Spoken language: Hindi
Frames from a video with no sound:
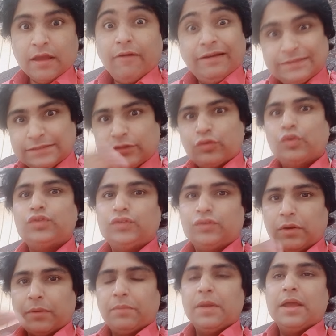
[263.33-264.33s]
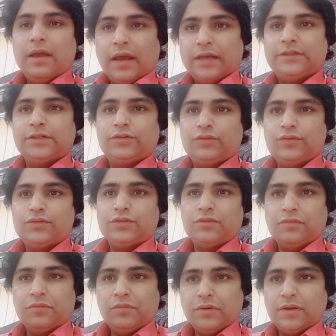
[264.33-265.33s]
ऐसा सोचो आप ऐसा सोचो
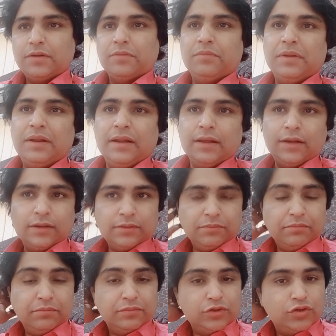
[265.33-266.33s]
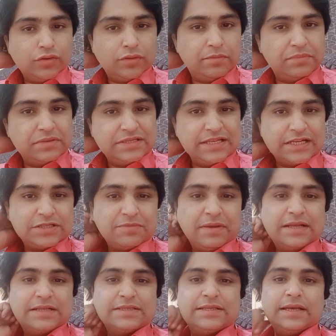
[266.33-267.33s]
जो
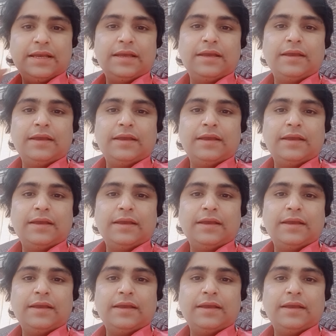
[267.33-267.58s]
बिजनेसमैन से